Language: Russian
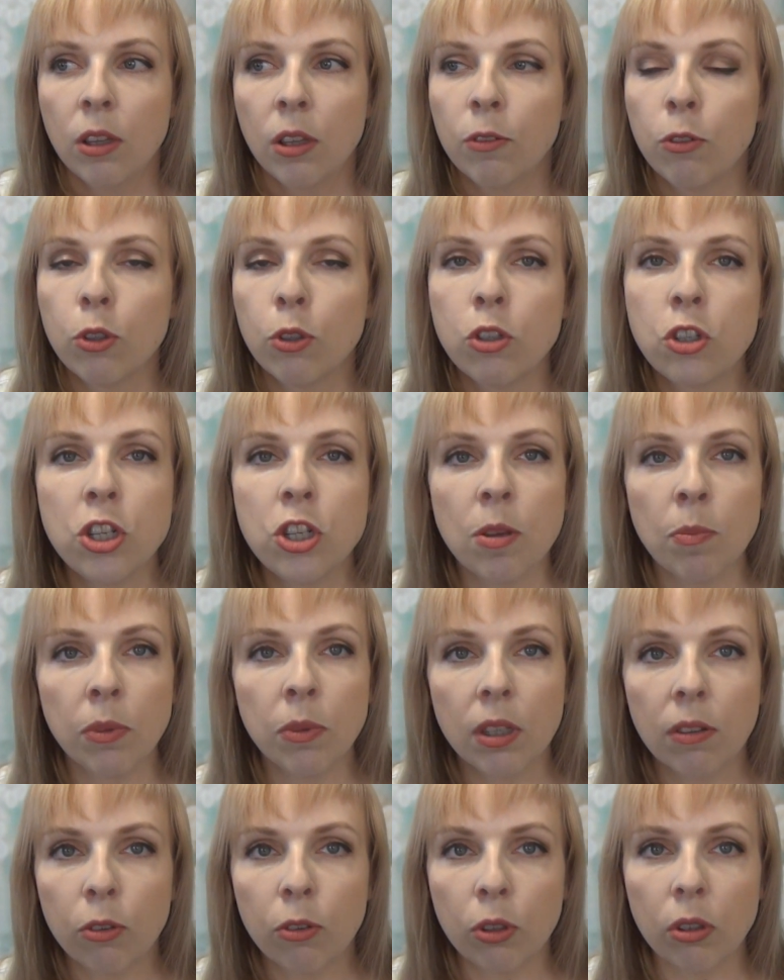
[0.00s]
вот
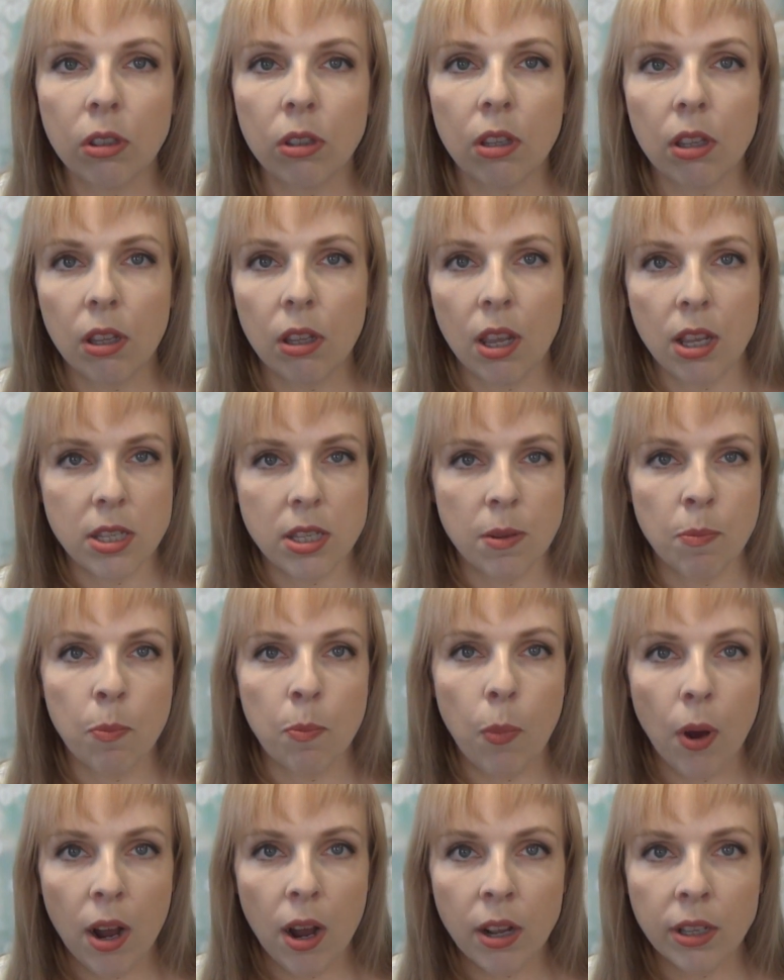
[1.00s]
чем-то вот этим
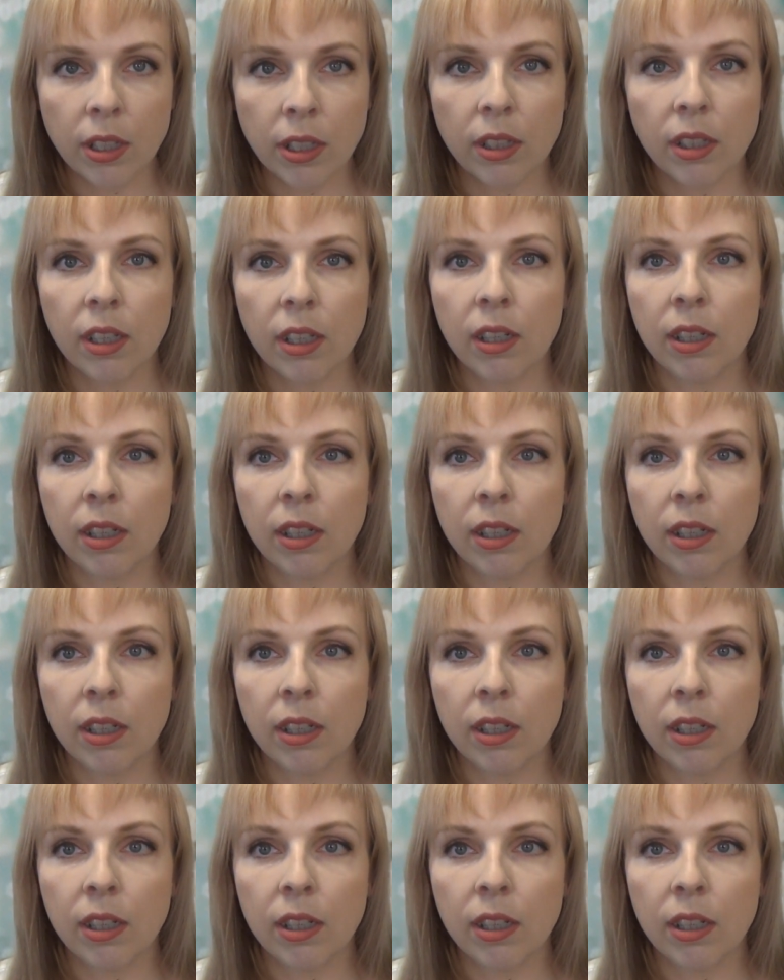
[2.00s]
пахнет.